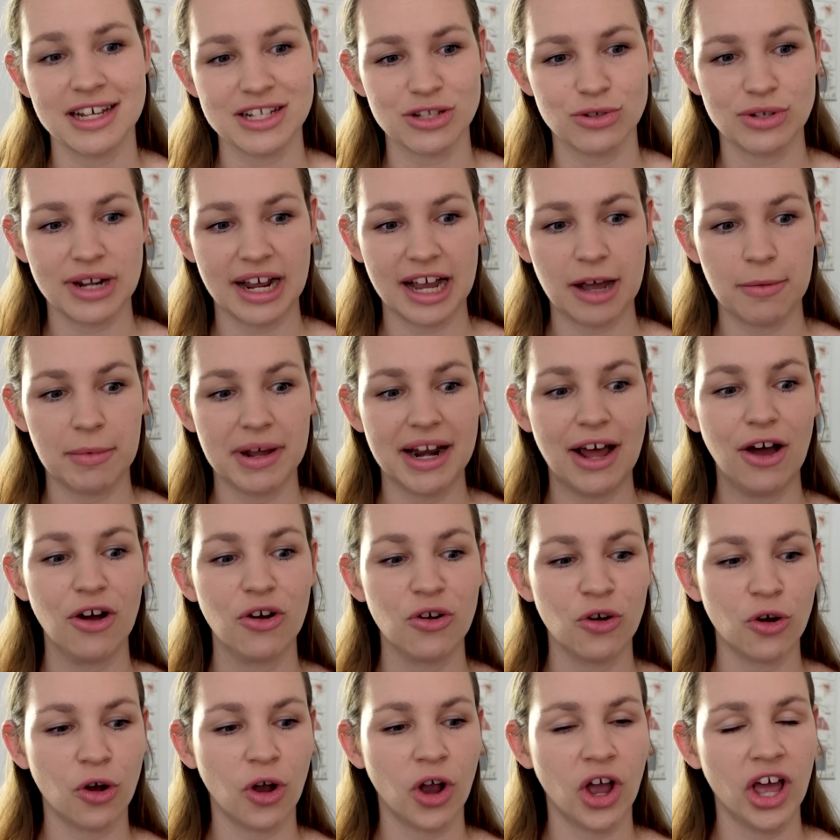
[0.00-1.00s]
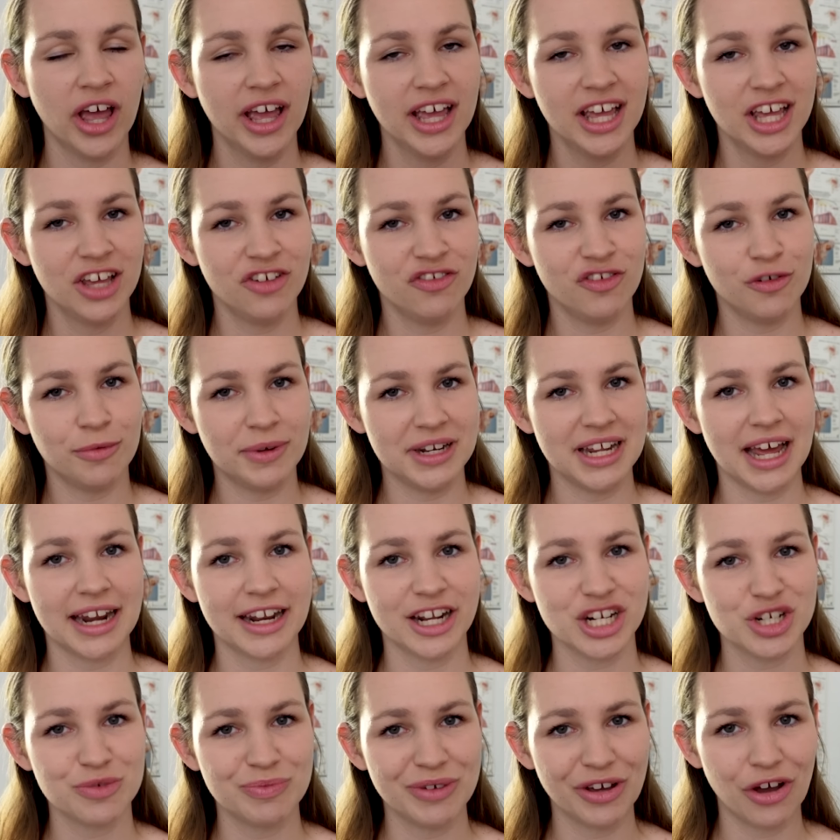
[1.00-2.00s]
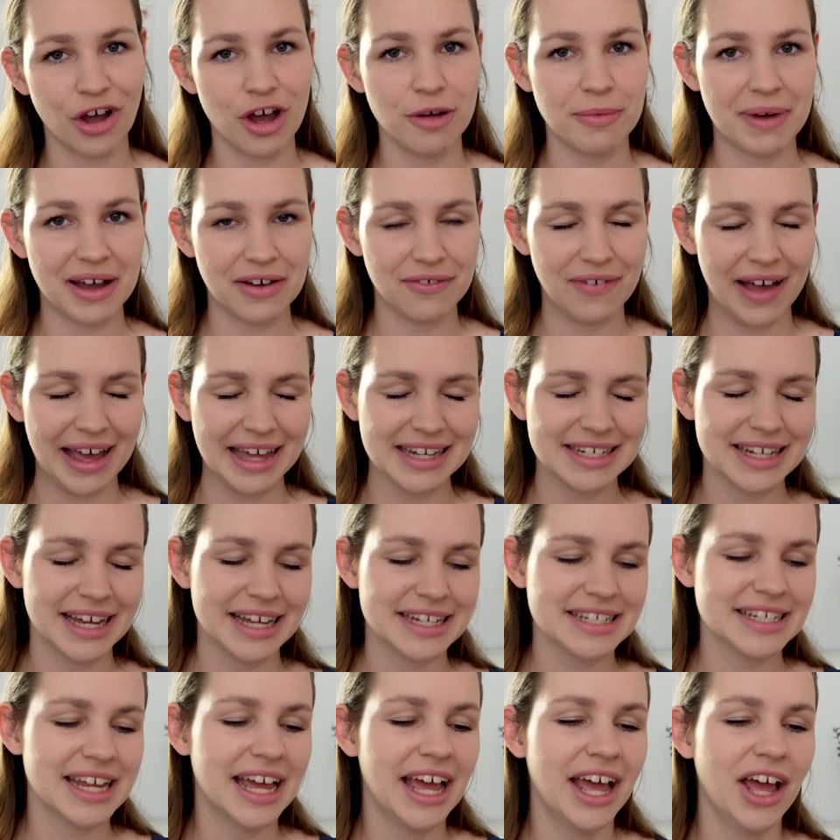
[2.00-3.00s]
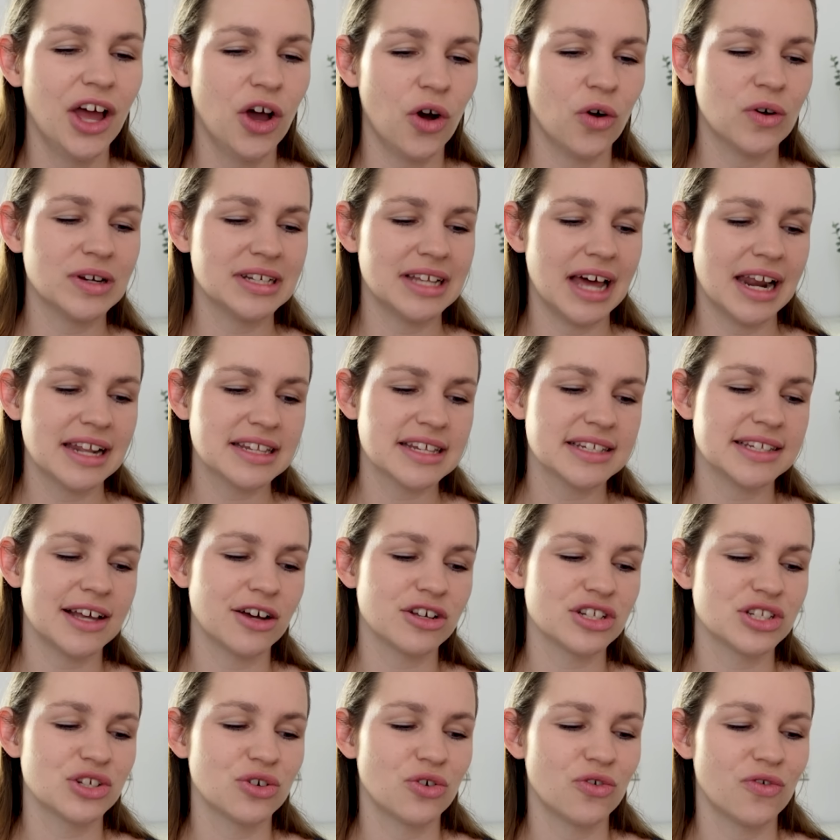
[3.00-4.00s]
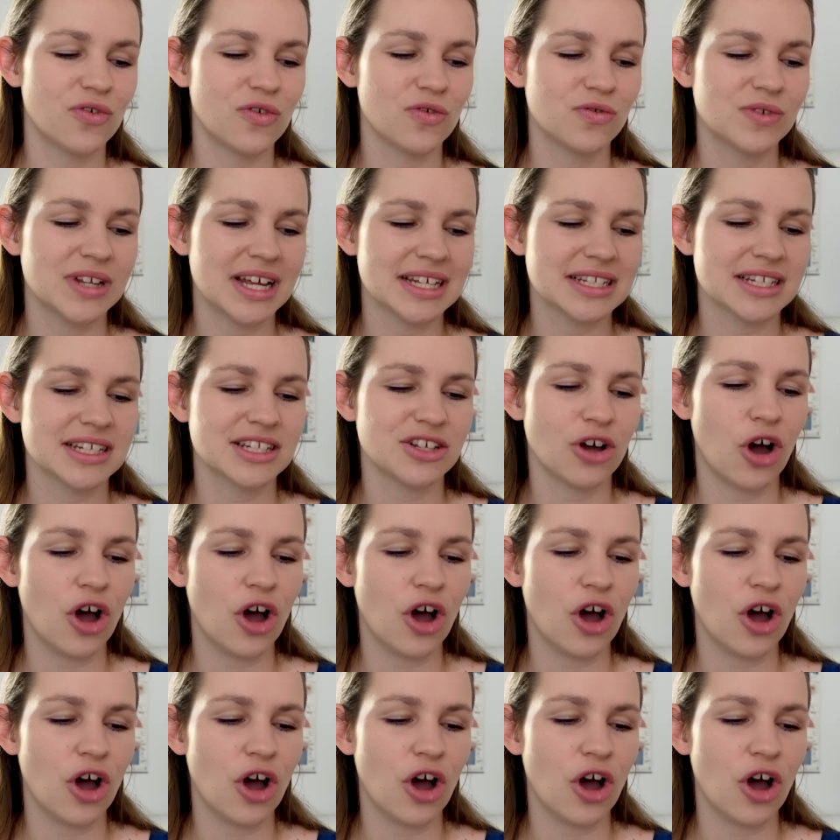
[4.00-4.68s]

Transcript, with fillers: Also da kann man auch gucken, wie man die anderen Spielräume erweitert. Und dann ist es auch so, dass es